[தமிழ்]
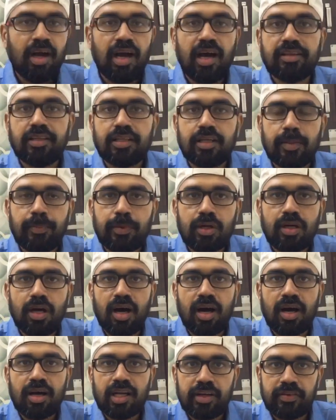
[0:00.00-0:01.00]
அதுக்கப்புறம்
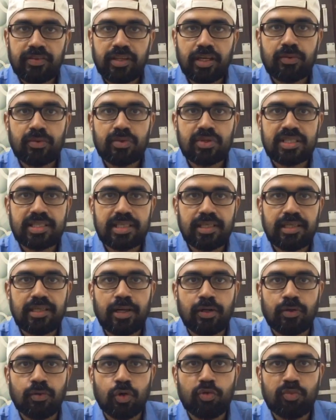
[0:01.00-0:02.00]
ஆறாவதாக ஒரு ஸ்கில்
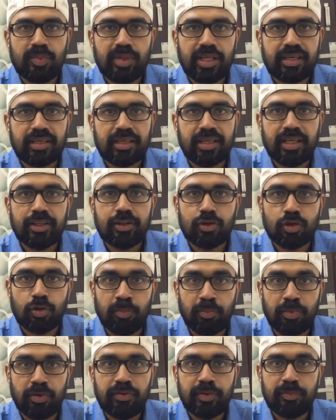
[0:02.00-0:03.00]
நான் நோட் பண்ணியிருக்கேன் இது
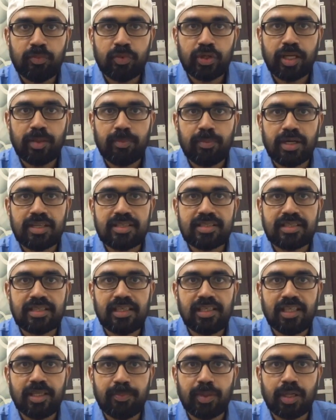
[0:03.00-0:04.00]
ரொம்பவே முக்கியமான
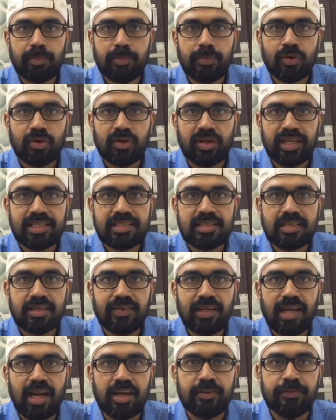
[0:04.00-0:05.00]
ஸ்கில் இப்போ நம்ம ஒரு நெக்ஸ்ட்
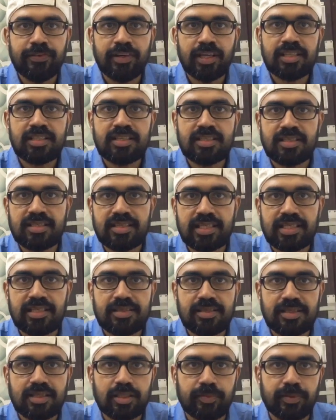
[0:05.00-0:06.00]
லெவல் அட்வான்ஸ்டு
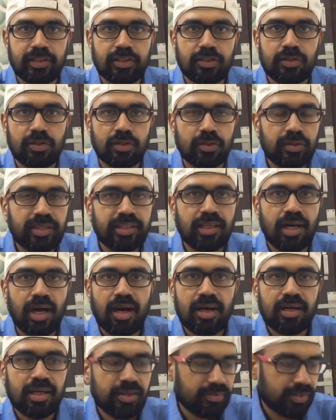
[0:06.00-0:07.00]
ஸ்கில்ஸுக்கு வந்துட்டோம் இந்த
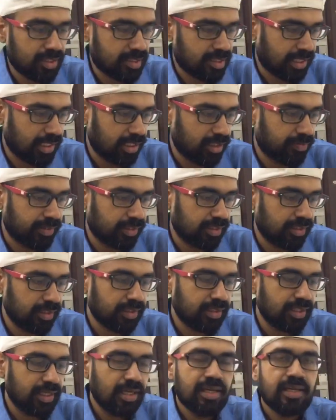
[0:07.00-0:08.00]
ஆறாவது ஸ்கில் வந்து
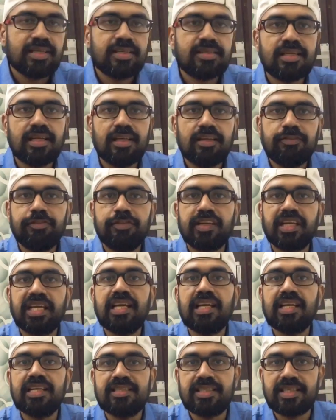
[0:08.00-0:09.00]
செல்ஃப்
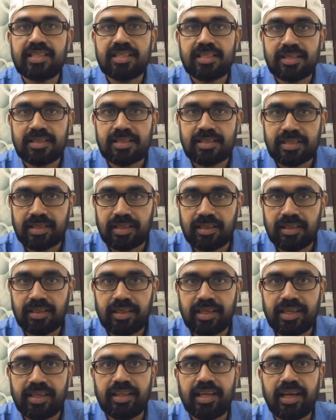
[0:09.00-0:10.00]
ரியலைசேஷன் ஸ்கில்
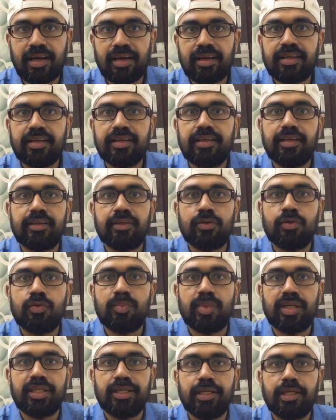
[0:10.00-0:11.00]
இது யார்கிட்ட
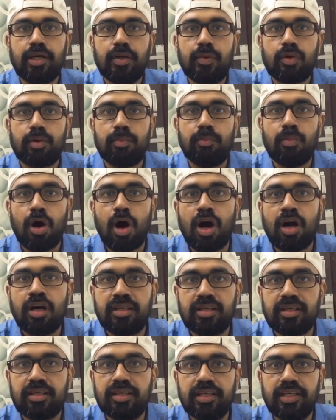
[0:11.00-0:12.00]
இருக்குன்னு பார்த்தீங்கன்னா ஒரு
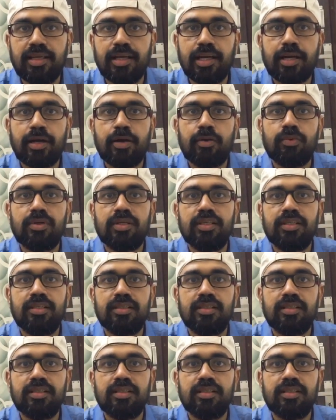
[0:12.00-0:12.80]
மாங்க் இல்லைனா ஒரு